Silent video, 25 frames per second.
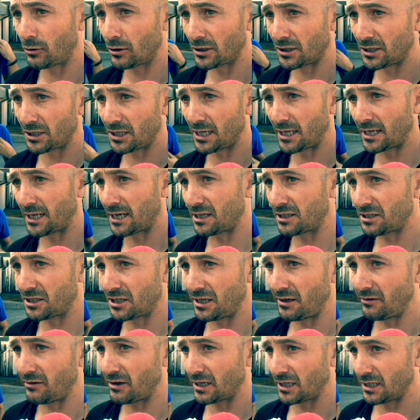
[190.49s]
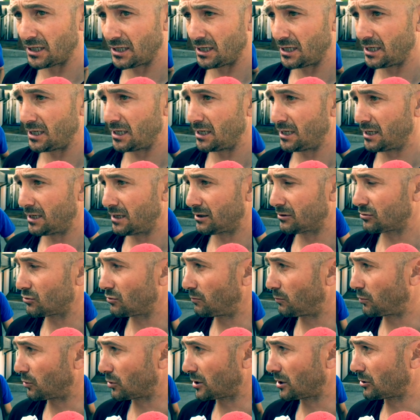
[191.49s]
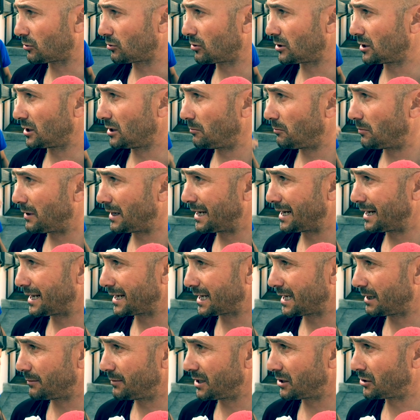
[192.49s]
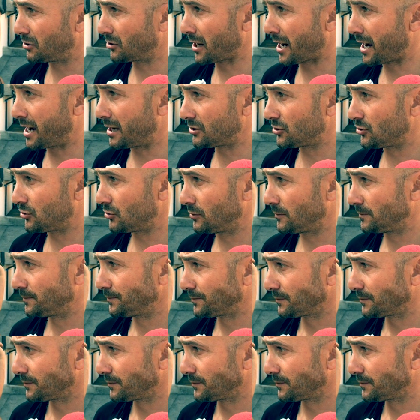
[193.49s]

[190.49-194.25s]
che sia aggressiva, che sul portatore di palla, che abbia coraggio,